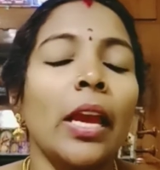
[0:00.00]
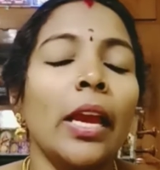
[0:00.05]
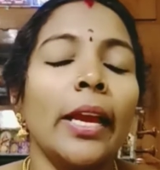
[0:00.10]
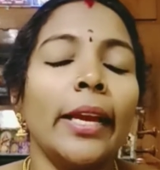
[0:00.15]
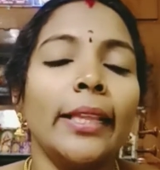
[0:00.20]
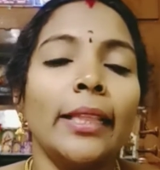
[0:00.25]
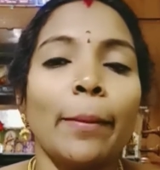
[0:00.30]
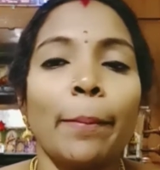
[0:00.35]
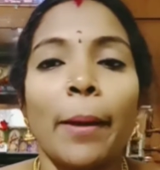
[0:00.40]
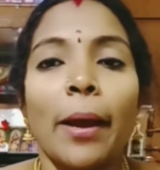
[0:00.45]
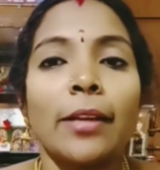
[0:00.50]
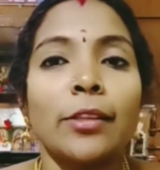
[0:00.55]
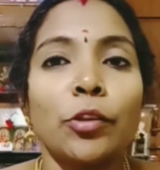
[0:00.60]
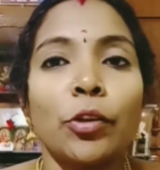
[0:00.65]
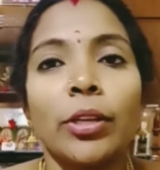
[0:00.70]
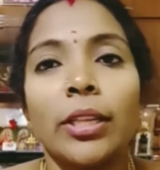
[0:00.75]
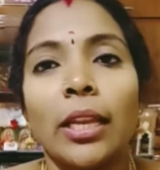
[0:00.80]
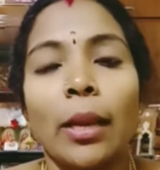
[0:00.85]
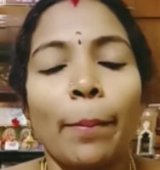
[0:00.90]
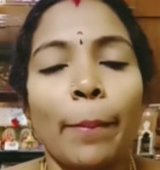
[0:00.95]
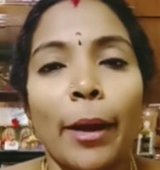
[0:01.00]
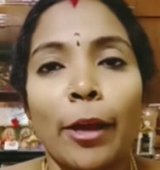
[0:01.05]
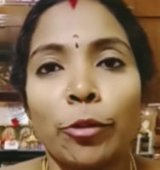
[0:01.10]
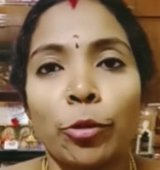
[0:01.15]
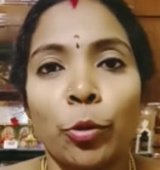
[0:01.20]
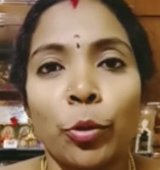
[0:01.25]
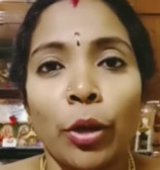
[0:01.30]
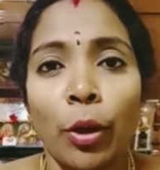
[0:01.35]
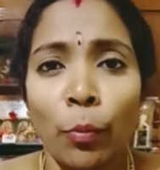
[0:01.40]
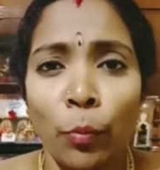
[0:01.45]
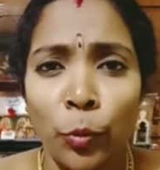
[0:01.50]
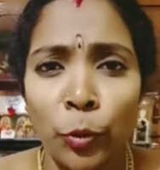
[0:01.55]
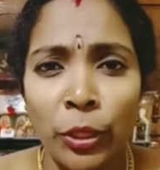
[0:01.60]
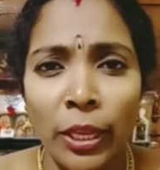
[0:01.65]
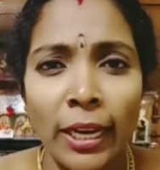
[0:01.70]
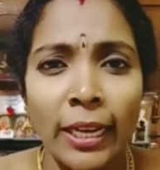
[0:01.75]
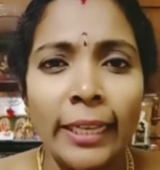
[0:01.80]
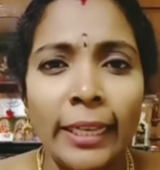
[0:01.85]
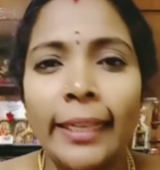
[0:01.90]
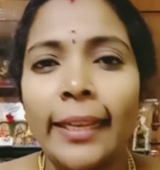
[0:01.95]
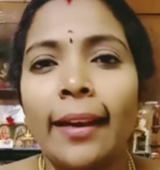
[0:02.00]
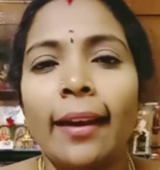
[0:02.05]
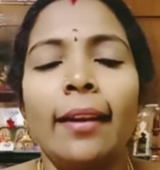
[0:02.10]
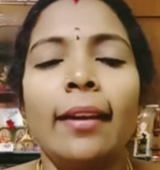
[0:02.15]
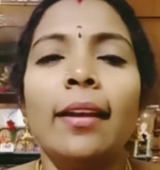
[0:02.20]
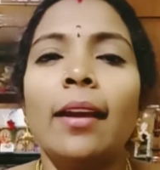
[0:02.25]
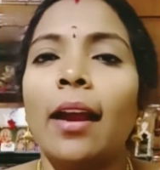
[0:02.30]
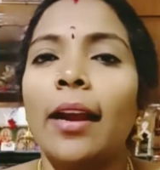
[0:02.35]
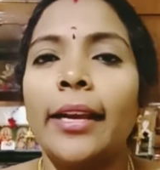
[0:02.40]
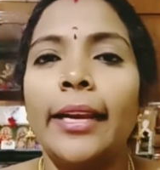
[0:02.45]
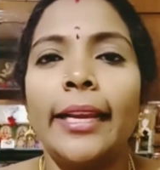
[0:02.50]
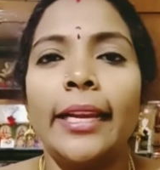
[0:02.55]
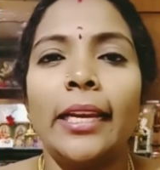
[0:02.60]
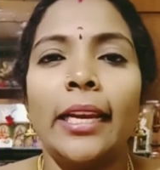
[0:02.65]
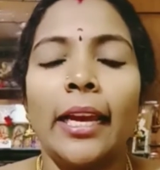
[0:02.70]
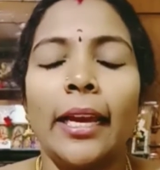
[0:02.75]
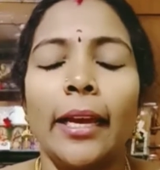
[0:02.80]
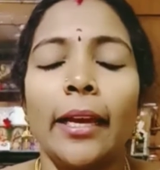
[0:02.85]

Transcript: இந்த பாசுரத்தில் பார்த்தோம்னா முதல் இரண்டு அடியில்